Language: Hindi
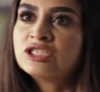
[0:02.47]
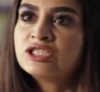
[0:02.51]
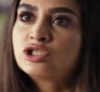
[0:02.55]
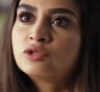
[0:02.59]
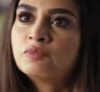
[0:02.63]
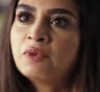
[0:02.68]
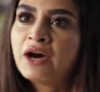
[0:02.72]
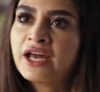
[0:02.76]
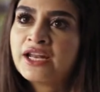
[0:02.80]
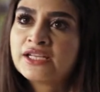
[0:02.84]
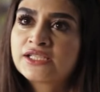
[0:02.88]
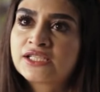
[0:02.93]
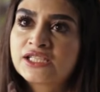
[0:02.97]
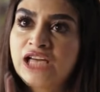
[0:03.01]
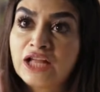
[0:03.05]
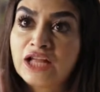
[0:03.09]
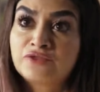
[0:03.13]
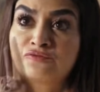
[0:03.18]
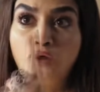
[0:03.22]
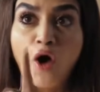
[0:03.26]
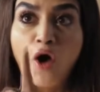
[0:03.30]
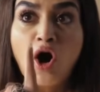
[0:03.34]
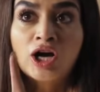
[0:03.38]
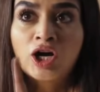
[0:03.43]
मैं तुम्हारे
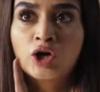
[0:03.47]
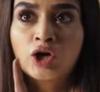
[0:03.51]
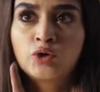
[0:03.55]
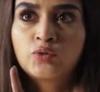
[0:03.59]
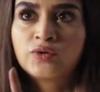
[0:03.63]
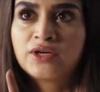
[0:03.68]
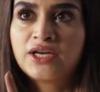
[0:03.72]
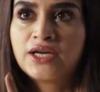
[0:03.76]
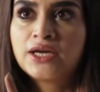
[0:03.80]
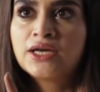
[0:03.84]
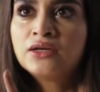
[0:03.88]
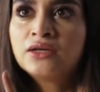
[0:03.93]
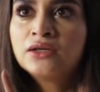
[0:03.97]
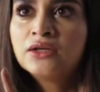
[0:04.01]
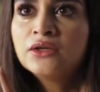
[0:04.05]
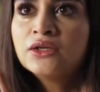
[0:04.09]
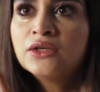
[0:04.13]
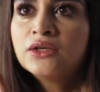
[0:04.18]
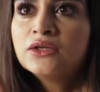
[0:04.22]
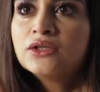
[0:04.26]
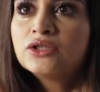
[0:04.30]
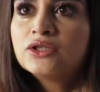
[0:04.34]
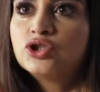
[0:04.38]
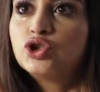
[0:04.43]
साथ वो करूंगी
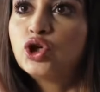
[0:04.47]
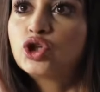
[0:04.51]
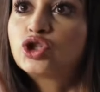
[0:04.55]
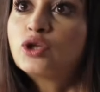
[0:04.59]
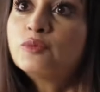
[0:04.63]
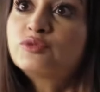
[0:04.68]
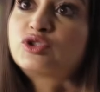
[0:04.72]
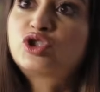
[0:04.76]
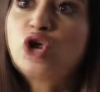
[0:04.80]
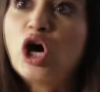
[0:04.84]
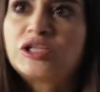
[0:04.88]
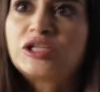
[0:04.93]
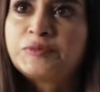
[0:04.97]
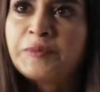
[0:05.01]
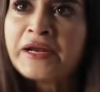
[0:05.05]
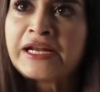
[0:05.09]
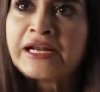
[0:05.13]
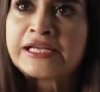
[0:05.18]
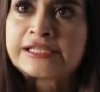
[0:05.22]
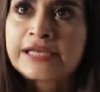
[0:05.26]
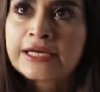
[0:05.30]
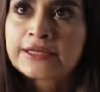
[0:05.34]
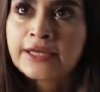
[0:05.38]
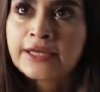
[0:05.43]
जो तुम सोच भी नहीं